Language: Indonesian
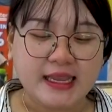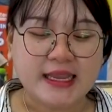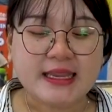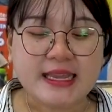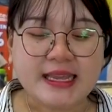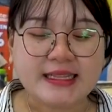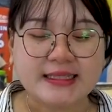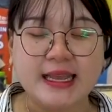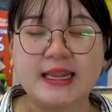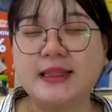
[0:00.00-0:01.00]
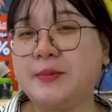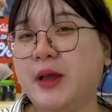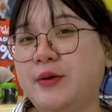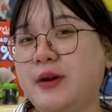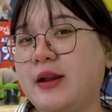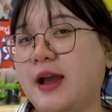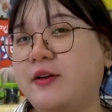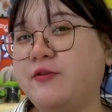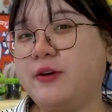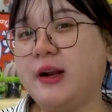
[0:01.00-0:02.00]
Ini seri terbaru dari
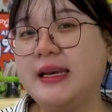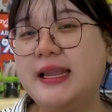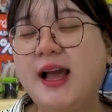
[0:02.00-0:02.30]
iPhone,